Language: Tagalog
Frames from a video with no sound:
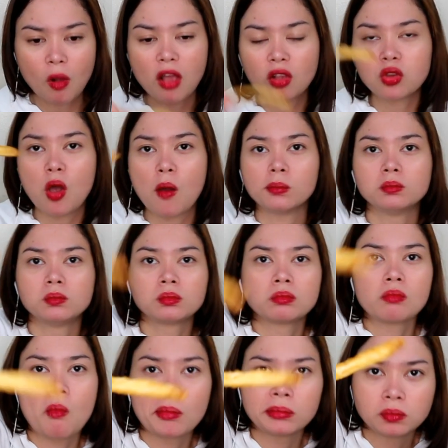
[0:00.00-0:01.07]
Oh, ito,
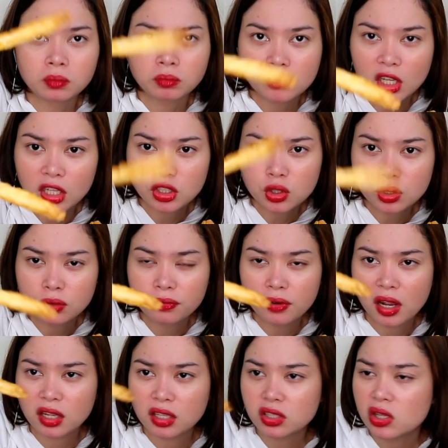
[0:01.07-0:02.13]
Cajun
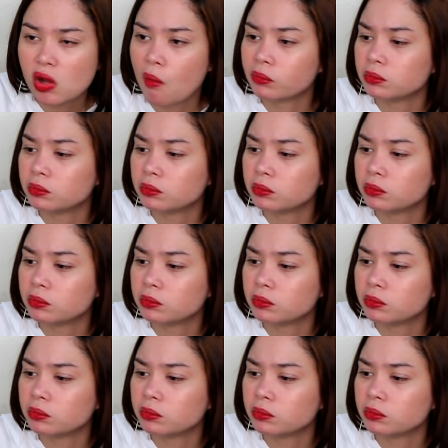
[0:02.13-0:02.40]
fries.